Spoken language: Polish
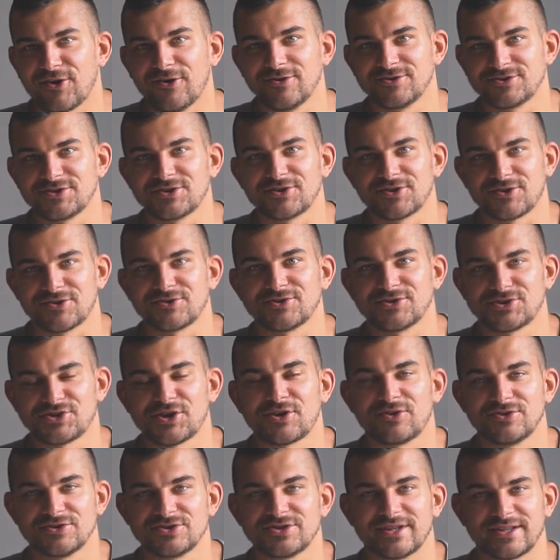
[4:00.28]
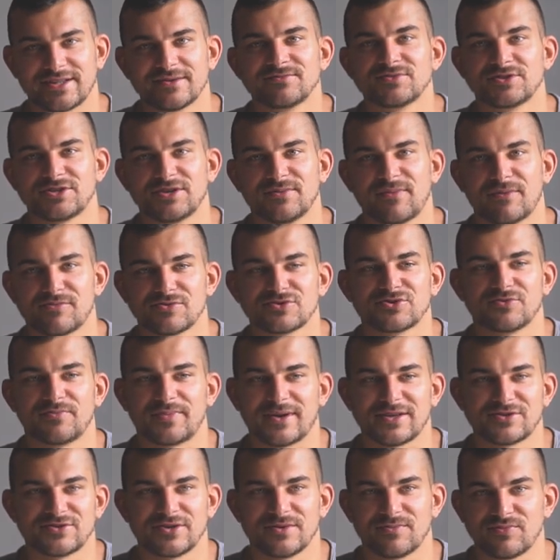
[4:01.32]
kończy, tylko to się kończy na tym, że się po prostu
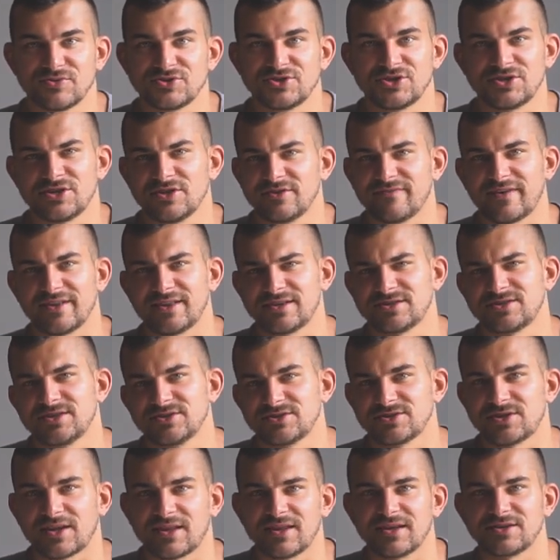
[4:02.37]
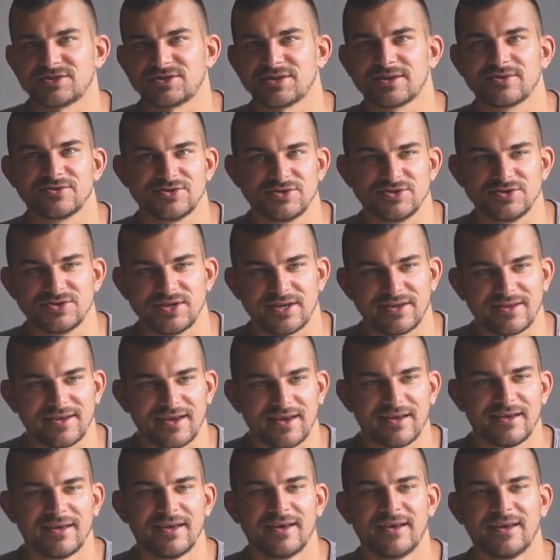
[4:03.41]
pracuje po 10, 12, 14 godzin
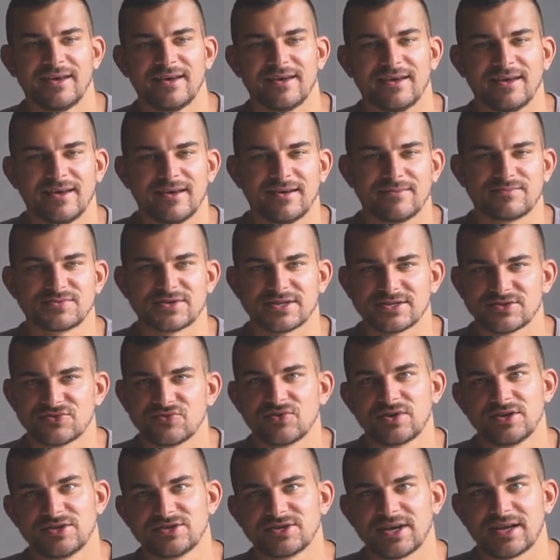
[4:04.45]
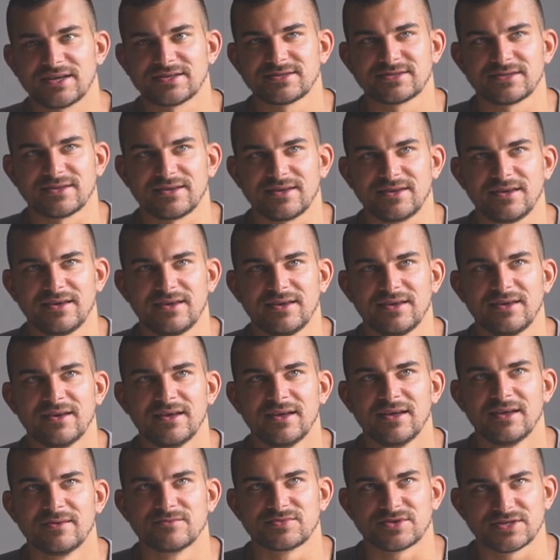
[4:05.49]
dziennie e, przez długi czas i
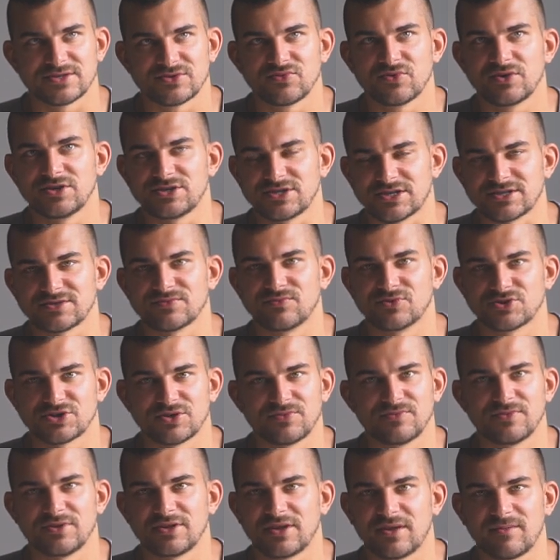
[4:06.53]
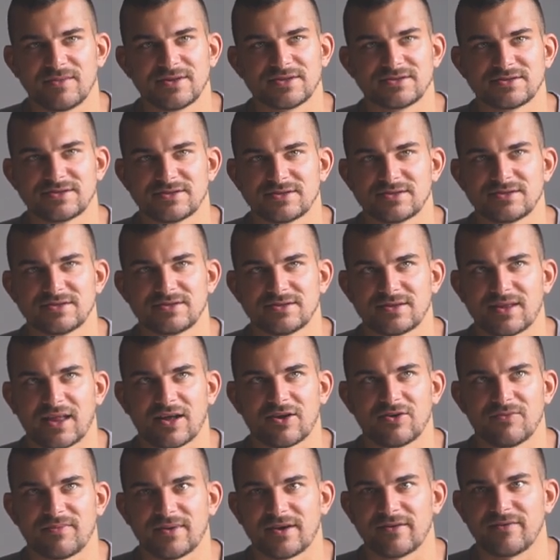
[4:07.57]
przez długi czas możemy nie mieć z
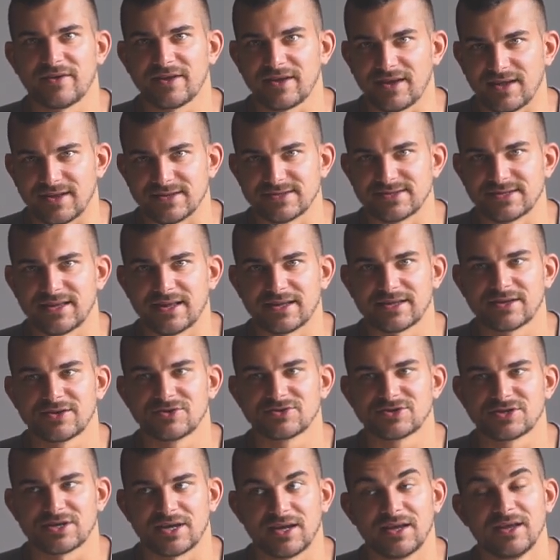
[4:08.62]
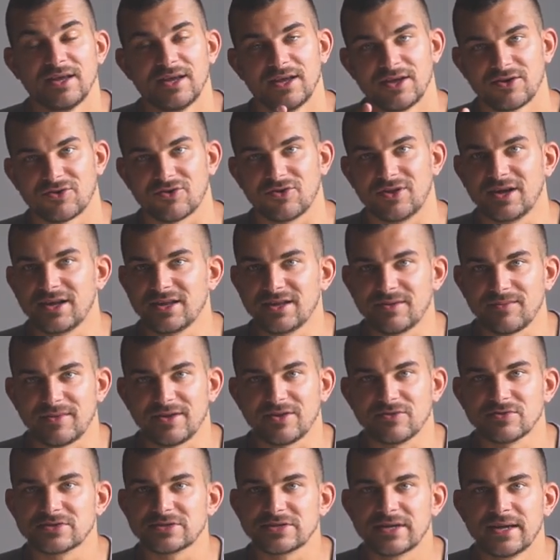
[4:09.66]
tego prawie nic. Dlatego, że kolejny
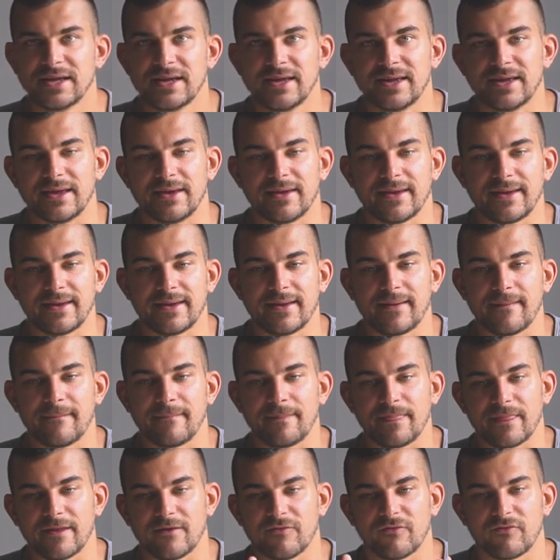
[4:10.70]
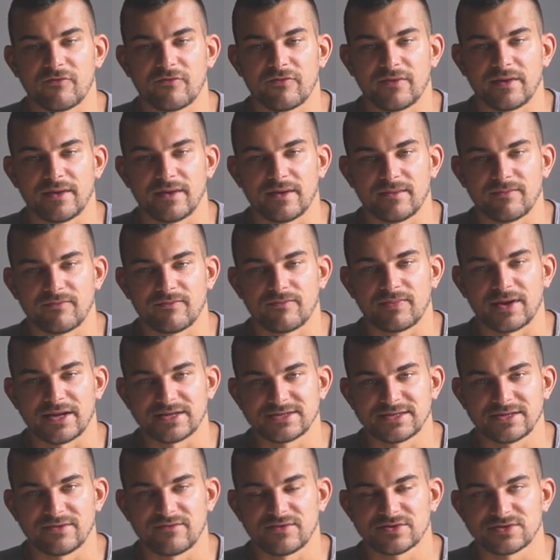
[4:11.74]
minus e, w
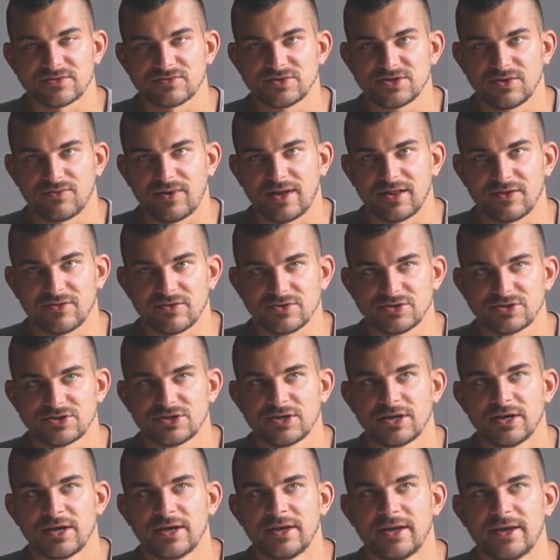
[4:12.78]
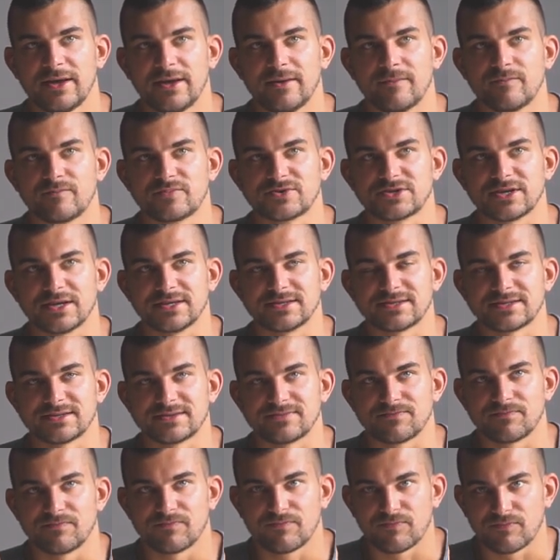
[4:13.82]
pracy na własną działalność
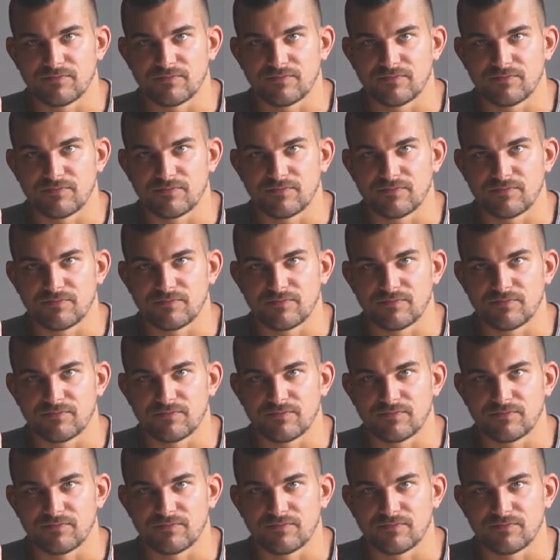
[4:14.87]
przez